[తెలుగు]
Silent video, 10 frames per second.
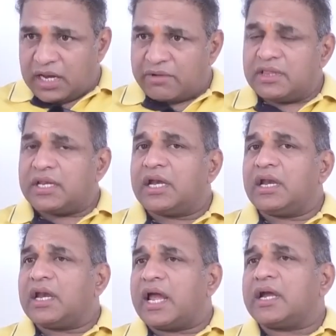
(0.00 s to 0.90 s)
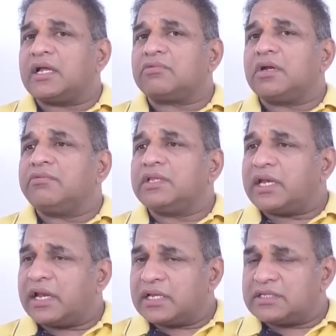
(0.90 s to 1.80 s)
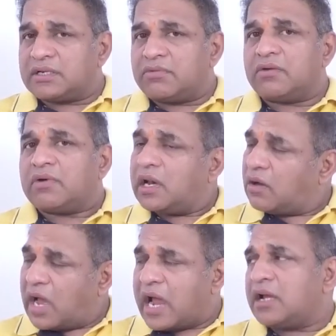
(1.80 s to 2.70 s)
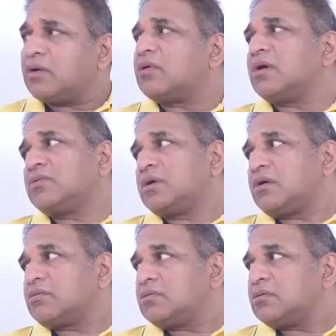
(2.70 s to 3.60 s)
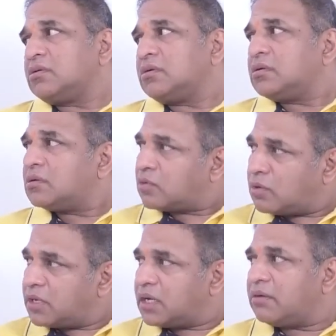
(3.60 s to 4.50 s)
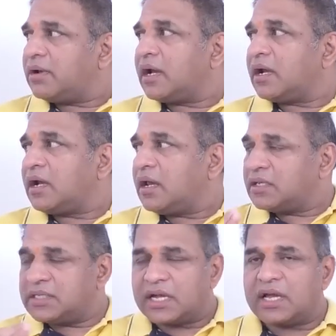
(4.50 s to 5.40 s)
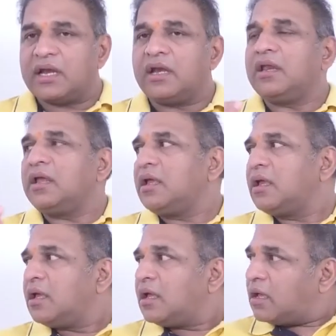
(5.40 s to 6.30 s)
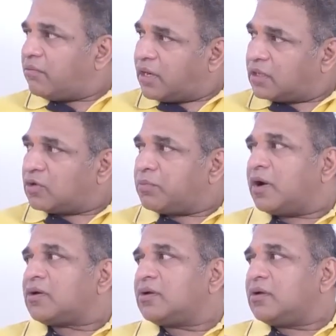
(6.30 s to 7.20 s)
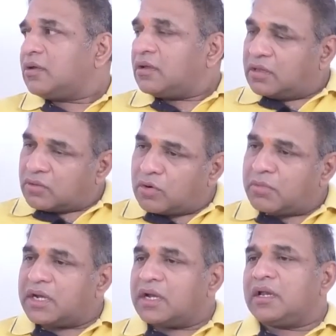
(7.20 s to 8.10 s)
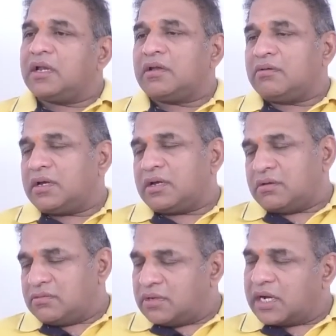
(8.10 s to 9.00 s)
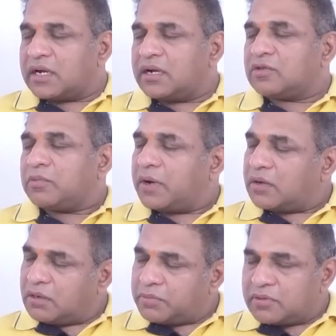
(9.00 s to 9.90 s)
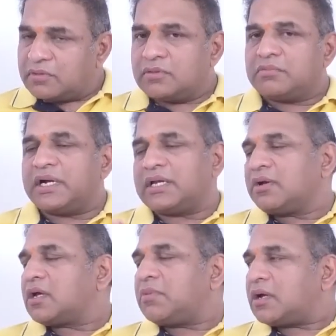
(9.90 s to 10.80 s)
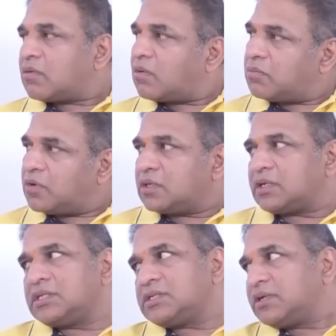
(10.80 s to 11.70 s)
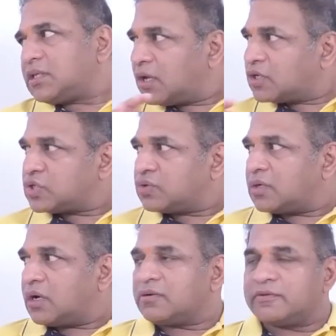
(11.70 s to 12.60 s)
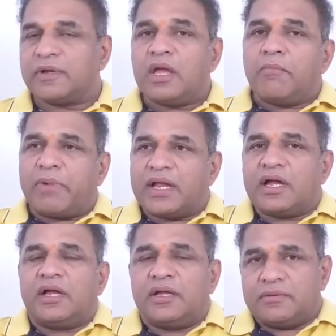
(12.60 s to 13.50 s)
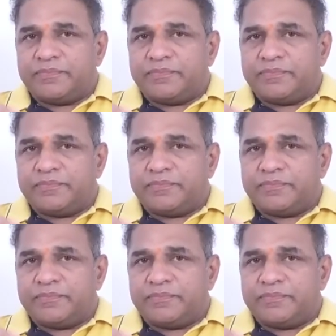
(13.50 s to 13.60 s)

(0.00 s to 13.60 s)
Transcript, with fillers: రేవంత్ రెడ్డి నాయకత్వాన్ని వ్యతిరేకించేటువంటి వాళ్ళలో ఆయన కూడా ఉన్నారు కోమటిరెడ్డి వెంకటరెడ్డి జగ్గారెడ్డి వీళ్ళతో పాటు కోమటిరెడ్డి వెంకటరెడ్డితో పాటు ఇప్పుడు బట్టి విక్రమార్క కూడా మొదటి నుంచి వ్యతిరేకిస్తూ ఉన్నాడు పైగా